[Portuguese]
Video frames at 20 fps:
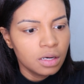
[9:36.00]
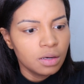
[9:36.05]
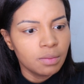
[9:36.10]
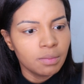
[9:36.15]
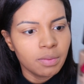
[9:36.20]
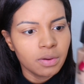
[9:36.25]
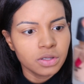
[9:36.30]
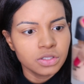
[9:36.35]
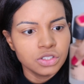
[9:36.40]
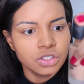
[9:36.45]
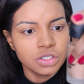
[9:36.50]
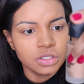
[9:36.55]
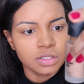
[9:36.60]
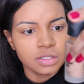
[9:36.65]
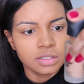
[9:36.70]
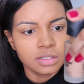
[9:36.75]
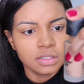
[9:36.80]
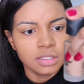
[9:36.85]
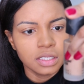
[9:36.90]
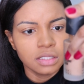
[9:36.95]
um potinho
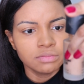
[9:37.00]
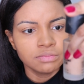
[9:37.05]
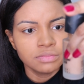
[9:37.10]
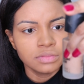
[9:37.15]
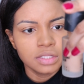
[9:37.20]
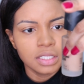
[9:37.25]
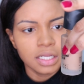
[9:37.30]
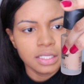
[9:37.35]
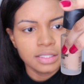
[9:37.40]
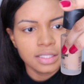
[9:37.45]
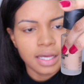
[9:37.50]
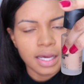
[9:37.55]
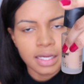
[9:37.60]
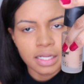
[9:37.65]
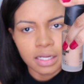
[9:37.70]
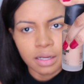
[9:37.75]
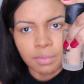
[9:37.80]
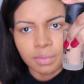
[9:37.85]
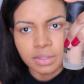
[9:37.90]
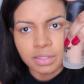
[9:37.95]
assim, 30
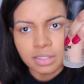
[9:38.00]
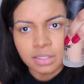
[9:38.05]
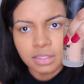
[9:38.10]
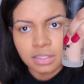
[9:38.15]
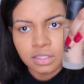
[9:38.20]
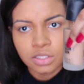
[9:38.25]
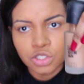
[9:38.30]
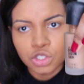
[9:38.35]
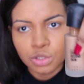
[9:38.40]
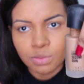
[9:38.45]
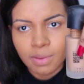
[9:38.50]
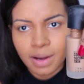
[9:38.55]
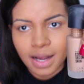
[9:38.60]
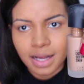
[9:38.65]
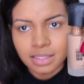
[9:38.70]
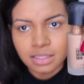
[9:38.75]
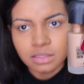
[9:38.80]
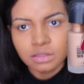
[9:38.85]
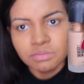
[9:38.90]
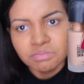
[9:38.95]
gramas de
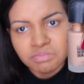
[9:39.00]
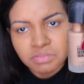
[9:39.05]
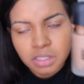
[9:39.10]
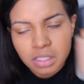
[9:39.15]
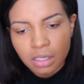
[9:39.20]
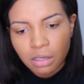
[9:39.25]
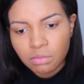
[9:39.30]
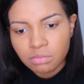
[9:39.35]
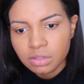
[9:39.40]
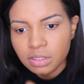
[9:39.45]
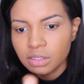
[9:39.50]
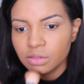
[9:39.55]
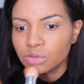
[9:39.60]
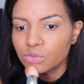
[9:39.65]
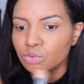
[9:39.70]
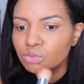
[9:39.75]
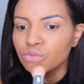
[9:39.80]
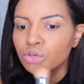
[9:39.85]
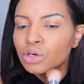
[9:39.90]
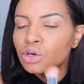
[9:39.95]
base, que é um
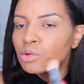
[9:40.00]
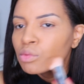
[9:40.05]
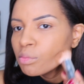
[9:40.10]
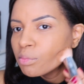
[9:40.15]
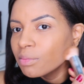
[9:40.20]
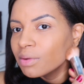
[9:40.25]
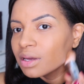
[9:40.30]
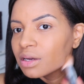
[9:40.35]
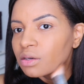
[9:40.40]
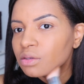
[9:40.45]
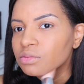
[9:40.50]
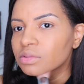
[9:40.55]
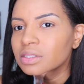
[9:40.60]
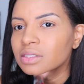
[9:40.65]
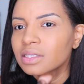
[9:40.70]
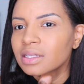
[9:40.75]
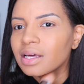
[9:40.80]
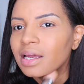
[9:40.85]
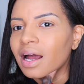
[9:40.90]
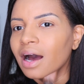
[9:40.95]
tanto bem
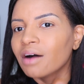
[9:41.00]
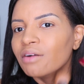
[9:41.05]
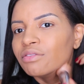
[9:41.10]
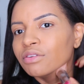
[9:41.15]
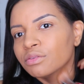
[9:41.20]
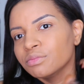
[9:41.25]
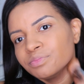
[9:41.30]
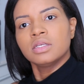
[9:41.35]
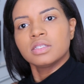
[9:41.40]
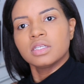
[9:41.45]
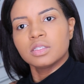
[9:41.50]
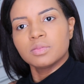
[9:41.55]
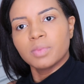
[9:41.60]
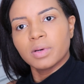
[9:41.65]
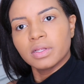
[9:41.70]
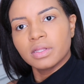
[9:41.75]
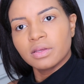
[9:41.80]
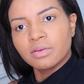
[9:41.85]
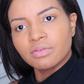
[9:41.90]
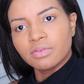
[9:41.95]
considerável. Vocês
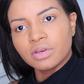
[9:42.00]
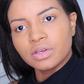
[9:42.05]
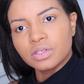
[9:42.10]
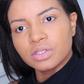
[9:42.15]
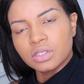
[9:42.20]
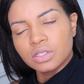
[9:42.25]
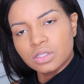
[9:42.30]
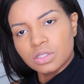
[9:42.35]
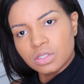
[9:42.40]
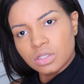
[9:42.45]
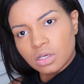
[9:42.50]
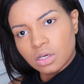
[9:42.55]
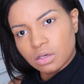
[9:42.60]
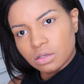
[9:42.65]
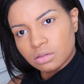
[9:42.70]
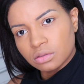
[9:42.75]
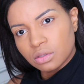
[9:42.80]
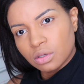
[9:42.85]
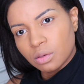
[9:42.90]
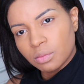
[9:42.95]
podem ver, gente,
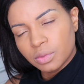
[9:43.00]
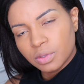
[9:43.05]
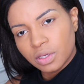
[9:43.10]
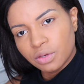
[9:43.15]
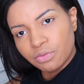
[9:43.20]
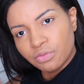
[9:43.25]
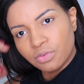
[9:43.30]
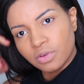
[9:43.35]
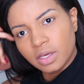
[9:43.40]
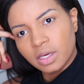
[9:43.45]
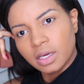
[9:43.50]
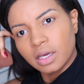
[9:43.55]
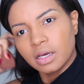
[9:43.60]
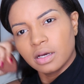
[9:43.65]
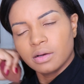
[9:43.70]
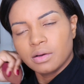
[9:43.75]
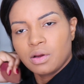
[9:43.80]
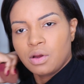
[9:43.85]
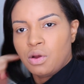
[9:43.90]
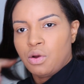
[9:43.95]
ó, como que
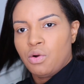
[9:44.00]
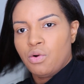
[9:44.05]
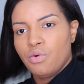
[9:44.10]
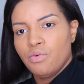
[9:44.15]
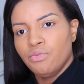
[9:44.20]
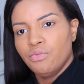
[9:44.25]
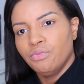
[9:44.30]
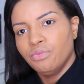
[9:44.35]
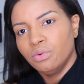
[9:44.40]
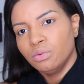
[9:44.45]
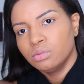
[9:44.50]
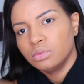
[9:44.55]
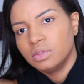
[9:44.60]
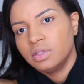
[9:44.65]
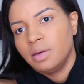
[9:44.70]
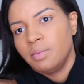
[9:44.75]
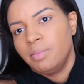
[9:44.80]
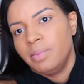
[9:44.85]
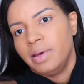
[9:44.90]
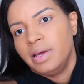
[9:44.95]
fica o fundo
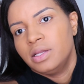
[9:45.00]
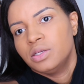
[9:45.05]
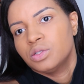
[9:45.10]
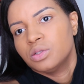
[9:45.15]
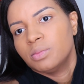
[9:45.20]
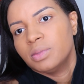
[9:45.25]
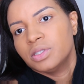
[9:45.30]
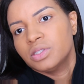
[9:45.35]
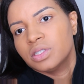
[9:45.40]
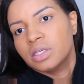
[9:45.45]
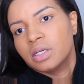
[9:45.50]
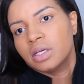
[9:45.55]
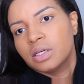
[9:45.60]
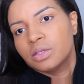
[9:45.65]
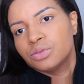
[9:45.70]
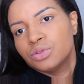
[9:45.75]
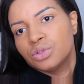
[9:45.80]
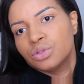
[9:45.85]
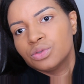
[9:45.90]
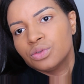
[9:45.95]
da pele. Deixa eu baixar aqui a
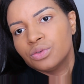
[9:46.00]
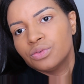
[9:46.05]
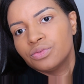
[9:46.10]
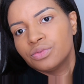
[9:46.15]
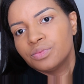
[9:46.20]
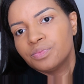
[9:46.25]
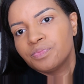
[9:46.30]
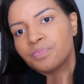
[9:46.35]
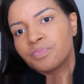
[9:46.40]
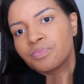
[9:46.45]
luz de novo